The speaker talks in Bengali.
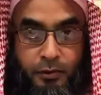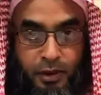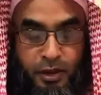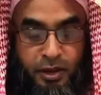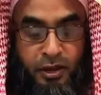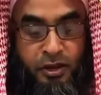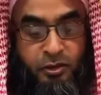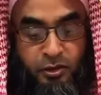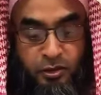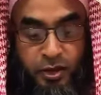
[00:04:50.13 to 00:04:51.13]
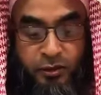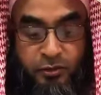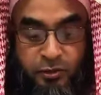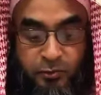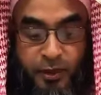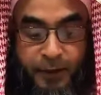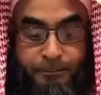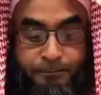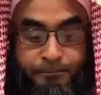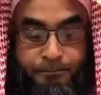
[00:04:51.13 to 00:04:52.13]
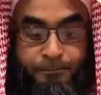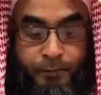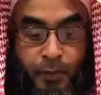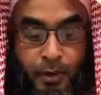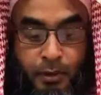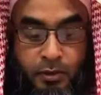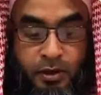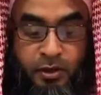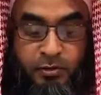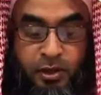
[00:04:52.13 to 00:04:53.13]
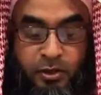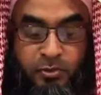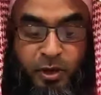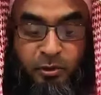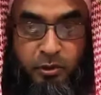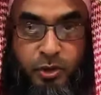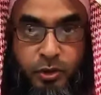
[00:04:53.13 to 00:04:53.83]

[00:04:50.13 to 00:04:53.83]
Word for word: দিন নেকি সঞ্চয়ের সময় যার মাধ্যমে মানুষ